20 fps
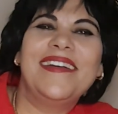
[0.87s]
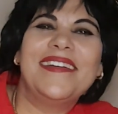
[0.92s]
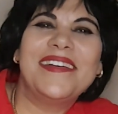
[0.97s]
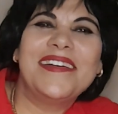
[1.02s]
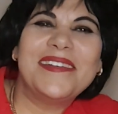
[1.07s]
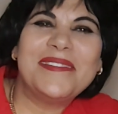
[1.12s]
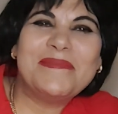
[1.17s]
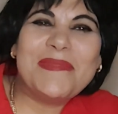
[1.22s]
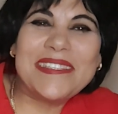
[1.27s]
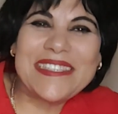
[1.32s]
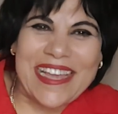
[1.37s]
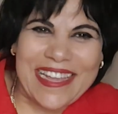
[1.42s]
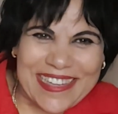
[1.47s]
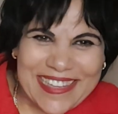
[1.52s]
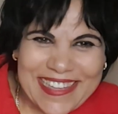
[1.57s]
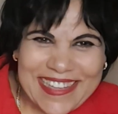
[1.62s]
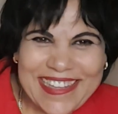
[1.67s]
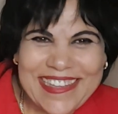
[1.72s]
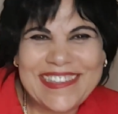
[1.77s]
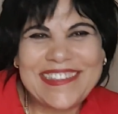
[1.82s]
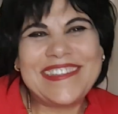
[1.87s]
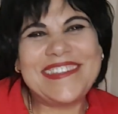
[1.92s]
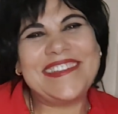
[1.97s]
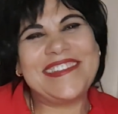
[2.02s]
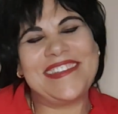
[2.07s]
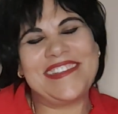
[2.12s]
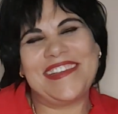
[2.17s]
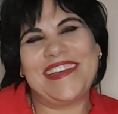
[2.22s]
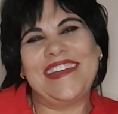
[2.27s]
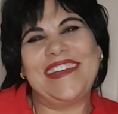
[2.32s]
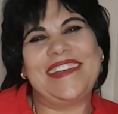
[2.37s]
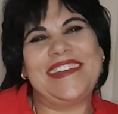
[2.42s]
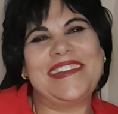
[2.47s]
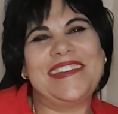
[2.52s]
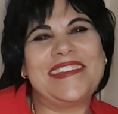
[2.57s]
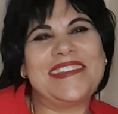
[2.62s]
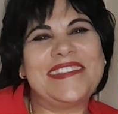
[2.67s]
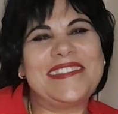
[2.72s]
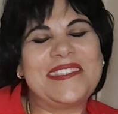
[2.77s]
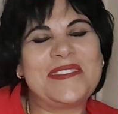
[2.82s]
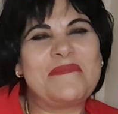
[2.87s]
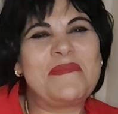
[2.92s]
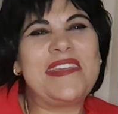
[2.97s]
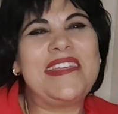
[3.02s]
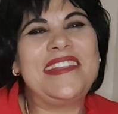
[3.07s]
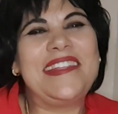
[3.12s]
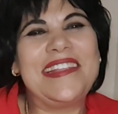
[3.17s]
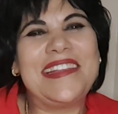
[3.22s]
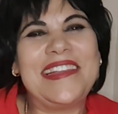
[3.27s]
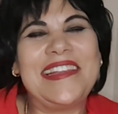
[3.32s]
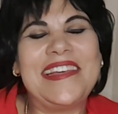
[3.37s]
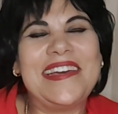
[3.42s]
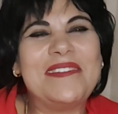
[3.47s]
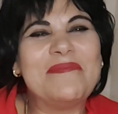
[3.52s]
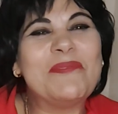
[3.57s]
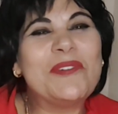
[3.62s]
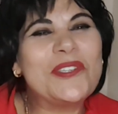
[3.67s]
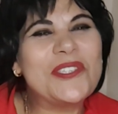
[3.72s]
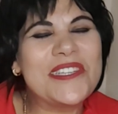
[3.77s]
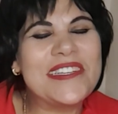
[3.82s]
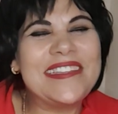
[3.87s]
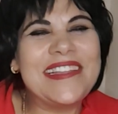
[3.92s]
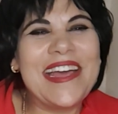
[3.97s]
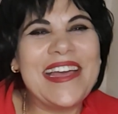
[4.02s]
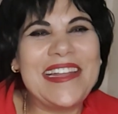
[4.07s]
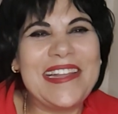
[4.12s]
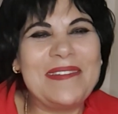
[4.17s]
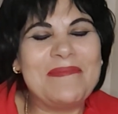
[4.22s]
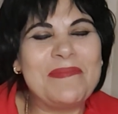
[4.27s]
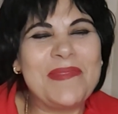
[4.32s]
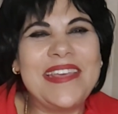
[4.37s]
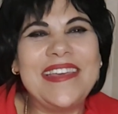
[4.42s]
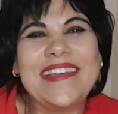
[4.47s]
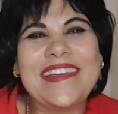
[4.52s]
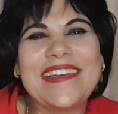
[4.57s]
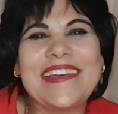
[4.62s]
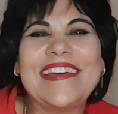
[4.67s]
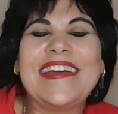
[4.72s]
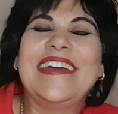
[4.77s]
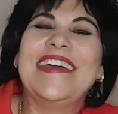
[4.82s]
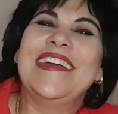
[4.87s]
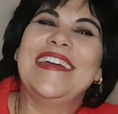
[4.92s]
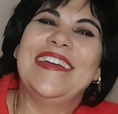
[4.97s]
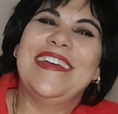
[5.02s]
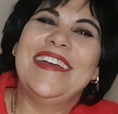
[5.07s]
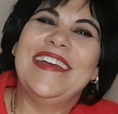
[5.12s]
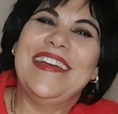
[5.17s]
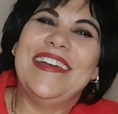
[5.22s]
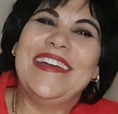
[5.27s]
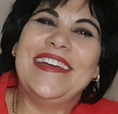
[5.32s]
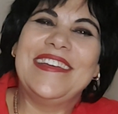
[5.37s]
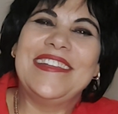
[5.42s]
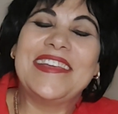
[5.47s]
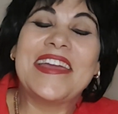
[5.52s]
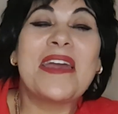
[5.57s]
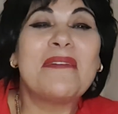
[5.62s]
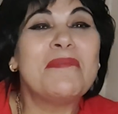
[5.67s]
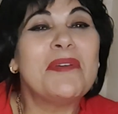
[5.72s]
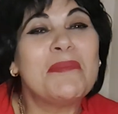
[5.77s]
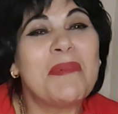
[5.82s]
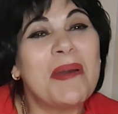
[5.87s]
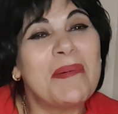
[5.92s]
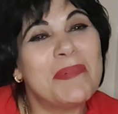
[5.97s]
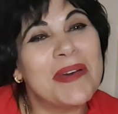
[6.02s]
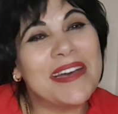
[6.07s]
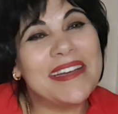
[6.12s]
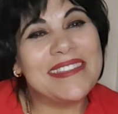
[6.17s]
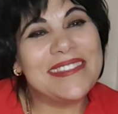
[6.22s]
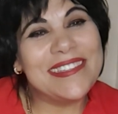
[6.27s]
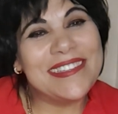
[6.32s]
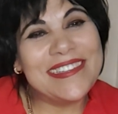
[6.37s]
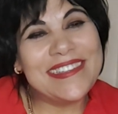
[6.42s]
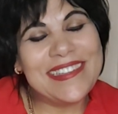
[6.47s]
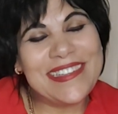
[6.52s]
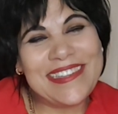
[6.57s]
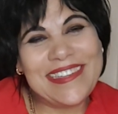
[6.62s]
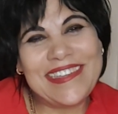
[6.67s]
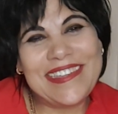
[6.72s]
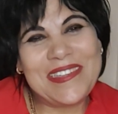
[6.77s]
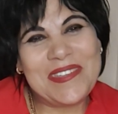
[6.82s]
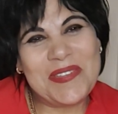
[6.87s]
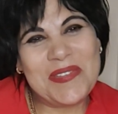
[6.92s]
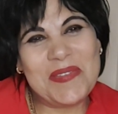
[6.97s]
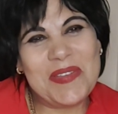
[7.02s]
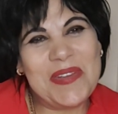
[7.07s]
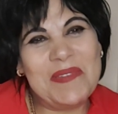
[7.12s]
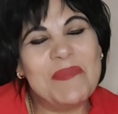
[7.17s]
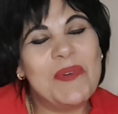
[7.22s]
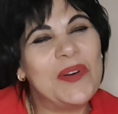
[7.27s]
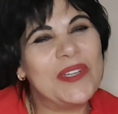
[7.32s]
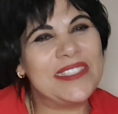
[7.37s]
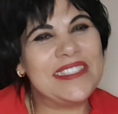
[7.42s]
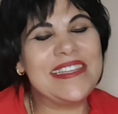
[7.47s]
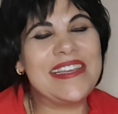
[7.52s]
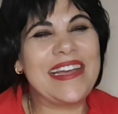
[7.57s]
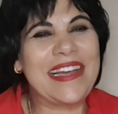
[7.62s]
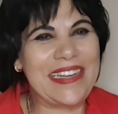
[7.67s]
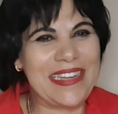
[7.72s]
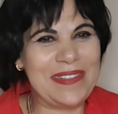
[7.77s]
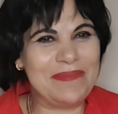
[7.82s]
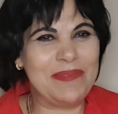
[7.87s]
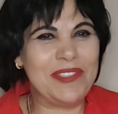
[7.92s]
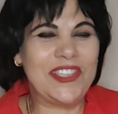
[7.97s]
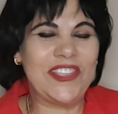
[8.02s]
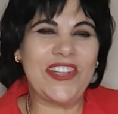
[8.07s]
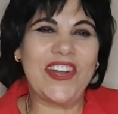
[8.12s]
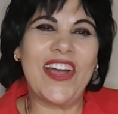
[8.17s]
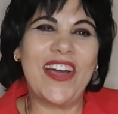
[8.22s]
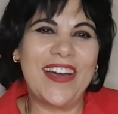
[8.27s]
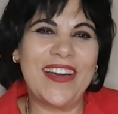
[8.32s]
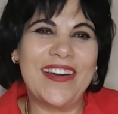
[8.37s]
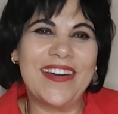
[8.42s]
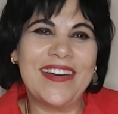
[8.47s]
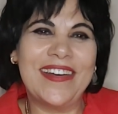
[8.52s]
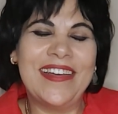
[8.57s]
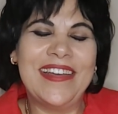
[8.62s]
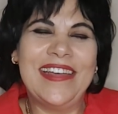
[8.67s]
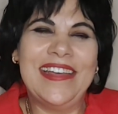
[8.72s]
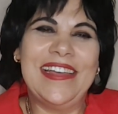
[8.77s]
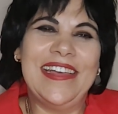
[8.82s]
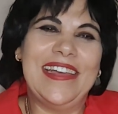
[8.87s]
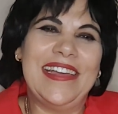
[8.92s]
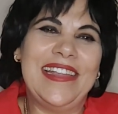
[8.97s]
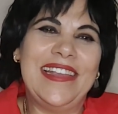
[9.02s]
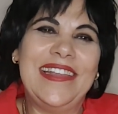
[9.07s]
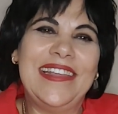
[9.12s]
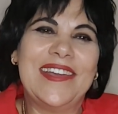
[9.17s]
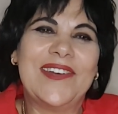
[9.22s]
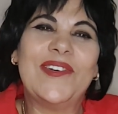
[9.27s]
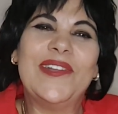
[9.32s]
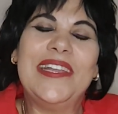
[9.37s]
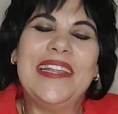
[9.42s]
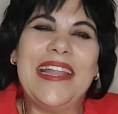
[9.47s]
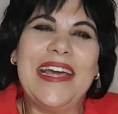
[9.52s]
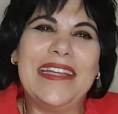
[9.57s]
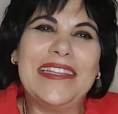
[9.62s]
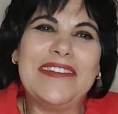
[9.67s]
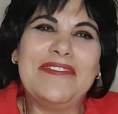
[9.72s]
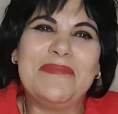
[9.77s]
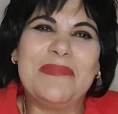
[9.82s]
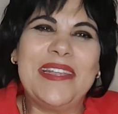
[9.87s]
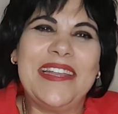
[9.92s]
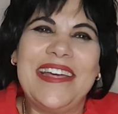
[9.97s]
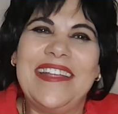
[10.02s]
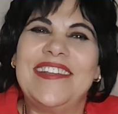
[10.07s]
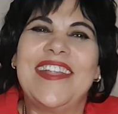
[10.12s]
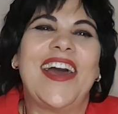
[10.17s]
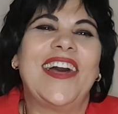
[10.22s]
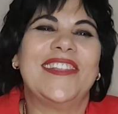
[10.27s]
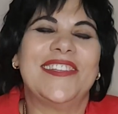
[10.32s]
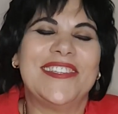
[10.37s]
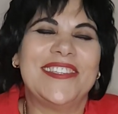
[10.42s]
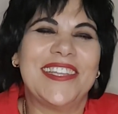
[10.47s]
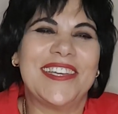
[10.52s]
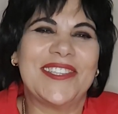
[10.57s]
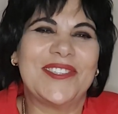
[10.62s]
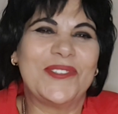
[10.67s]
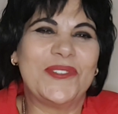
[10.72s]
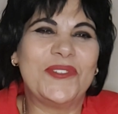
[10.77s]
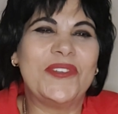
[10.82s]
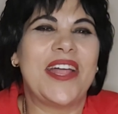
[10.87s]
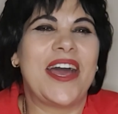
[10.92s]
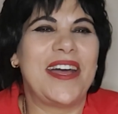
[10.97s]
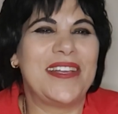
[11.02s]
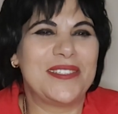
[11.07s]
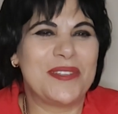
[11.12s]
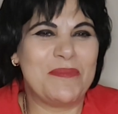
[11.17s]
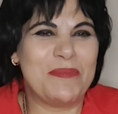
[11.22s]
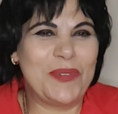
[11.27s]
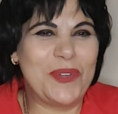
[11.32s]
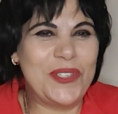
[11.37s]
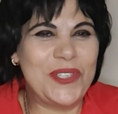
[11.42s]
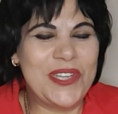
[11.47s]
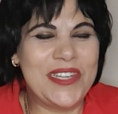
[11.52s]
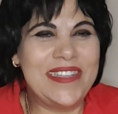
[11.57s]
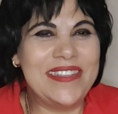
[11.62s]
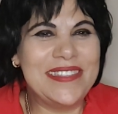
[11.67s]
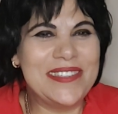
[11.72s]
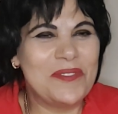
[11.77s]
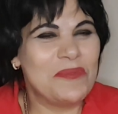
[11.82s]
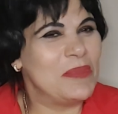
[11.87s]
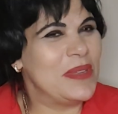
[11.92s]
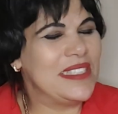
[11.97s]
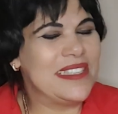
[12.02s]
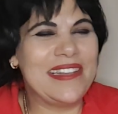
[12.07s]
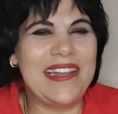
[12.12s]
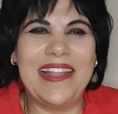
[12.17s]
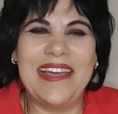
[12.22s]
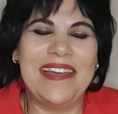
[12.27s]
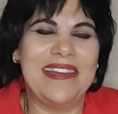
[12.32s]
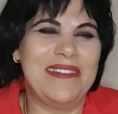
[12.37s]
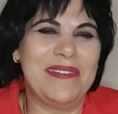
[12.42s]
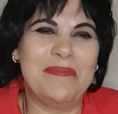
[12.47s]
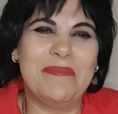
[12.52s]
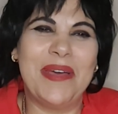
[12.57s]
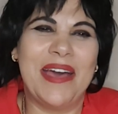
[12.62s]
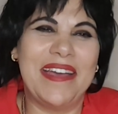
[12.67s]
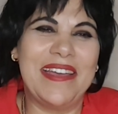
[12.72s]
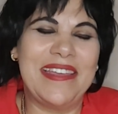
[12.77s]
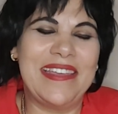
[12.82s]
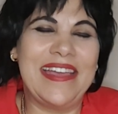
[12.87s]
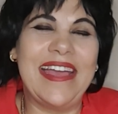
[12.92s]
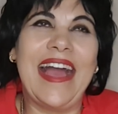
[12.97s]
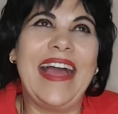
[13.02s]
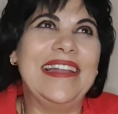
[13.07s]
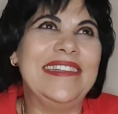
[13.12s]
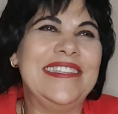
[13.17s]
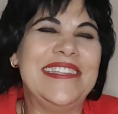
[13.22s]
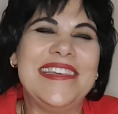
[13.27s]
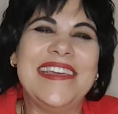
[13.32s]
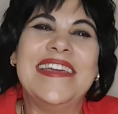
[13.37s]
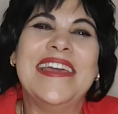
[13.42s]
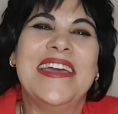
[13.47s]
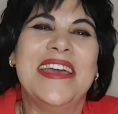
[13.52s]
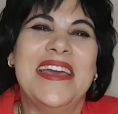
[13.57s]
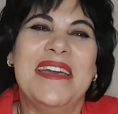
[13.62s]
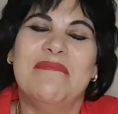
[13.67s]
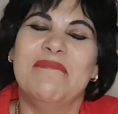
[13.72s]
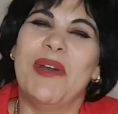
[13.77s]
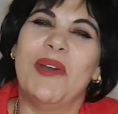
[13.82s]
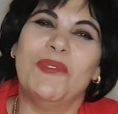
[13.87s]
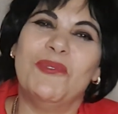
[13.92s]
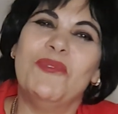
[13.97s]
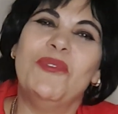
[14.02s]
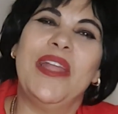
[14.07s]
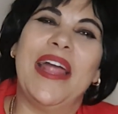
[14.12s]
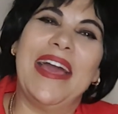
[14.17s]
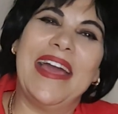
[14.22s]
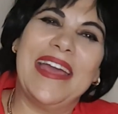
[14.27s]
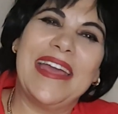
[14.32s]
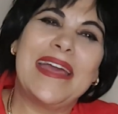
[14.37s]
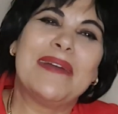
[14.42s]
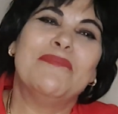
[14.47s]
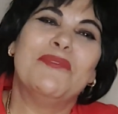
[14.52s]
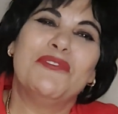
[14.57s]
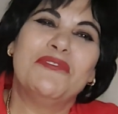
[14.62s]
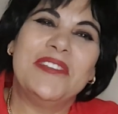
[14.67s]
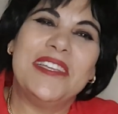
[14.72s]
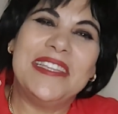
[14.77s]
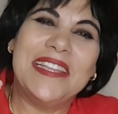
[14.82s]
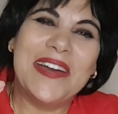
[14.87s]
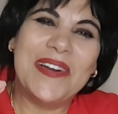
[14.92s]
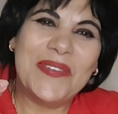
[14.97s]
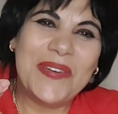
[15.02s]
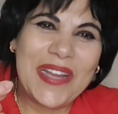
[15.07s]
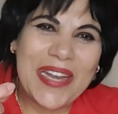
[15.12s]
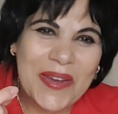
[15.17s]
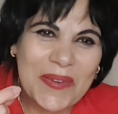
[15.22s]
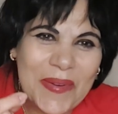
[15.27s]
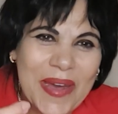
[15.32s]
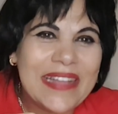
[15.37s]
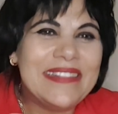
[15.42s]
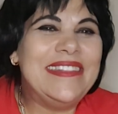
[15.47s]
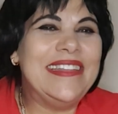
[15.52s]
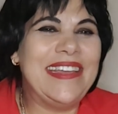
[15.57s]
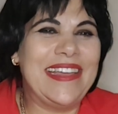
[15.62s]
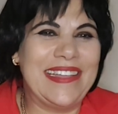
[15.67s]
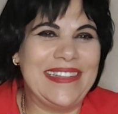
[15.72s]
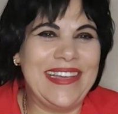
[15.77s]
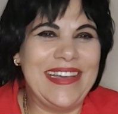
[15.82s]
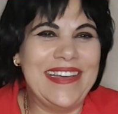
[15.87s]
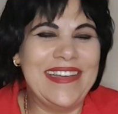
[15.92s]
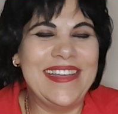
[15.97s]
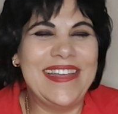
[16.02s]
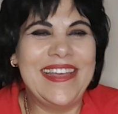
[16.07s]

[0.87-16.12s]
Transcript: آه، مساء الخير آه، زميلي المرشد اهلا بيك آه، نكمل مع بعض المواضيع اللي بنطرحها اللي كل الهدف منها ان حضرتك تكون اعظم مرشد وباذن الله يا رب يجعلني بقول حاجه مفيده ولو قد كده